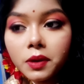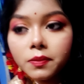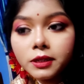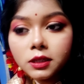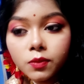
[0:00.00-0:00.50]

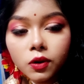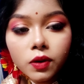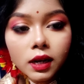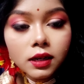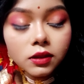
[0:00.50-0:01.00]
ভয়ে বেশি বড়
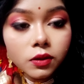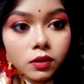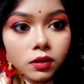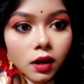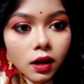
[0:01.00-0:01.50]
আনলে
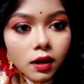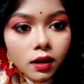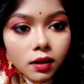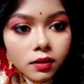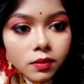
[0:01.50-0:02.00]
তখন
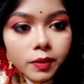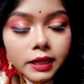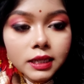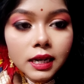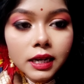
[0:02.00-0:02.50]

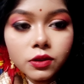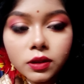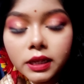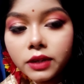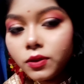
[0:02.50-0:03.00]
বাজে লাগে
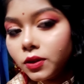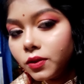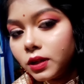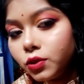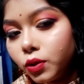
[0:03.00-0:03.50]
যদি এই করে
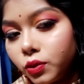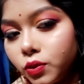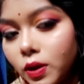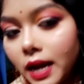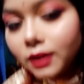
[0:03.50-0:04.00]
করে
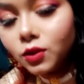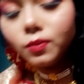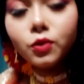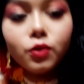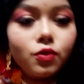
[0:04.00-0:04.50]
ছোট্ট একদম
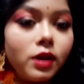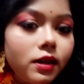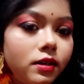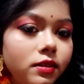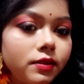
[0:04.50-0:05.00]
ছোট
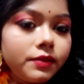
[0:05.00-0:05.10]
আইলাস